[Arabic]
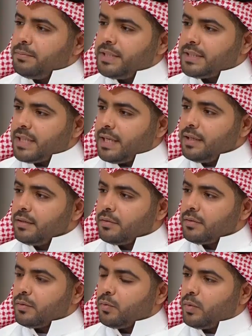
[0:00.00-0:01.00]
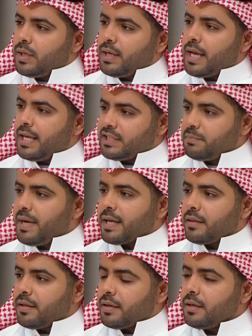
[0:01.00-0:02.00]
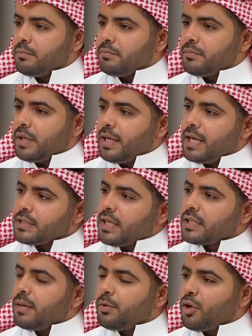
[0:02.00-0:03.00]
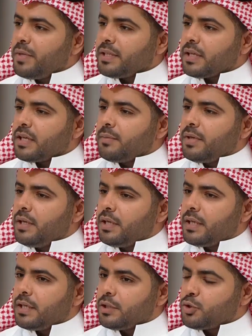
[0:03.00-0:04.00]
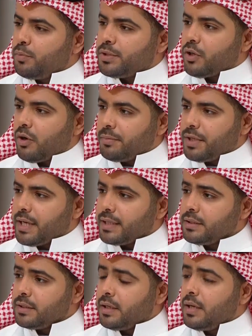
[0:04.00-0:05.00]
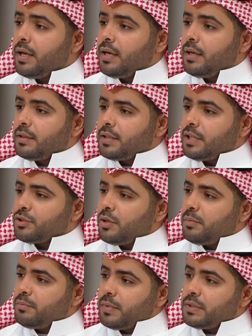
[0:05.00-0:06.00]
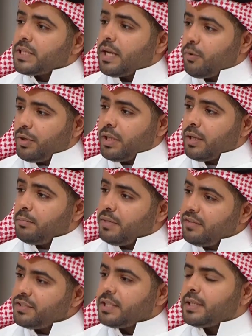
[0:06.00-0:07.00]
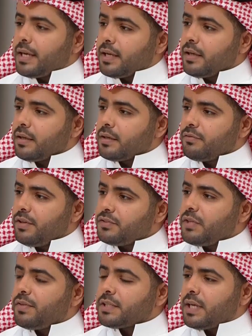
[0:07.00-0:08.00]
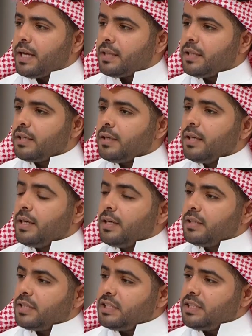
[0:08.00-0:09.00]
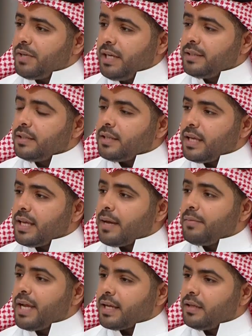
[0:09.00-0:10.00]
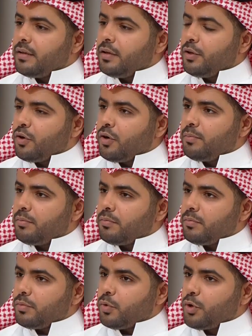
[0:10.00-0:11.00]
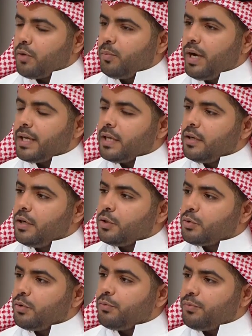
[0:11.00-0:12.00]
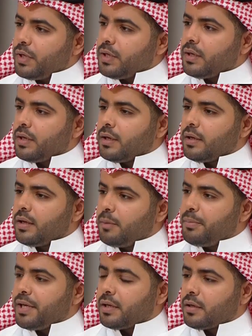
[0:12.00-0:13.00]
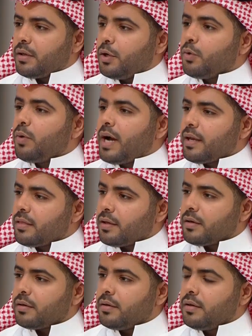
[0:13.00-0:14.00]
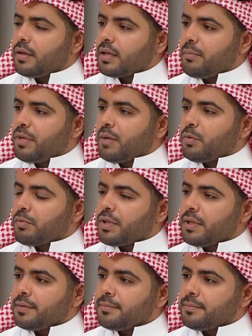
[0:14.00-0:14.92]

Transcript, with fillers: من السنة ولها أسماء كثيرة اللي حصلت قبل يومين تقريبا اللي هي شهب التوأميات تحصل سنويا بنفس التاريخ بنفس الفترة هذه تستمر عدة أيام لكن اليوم هو يوم معين اللي تكون فيه آه، البيك اللي هو أكثر كمية ممكنة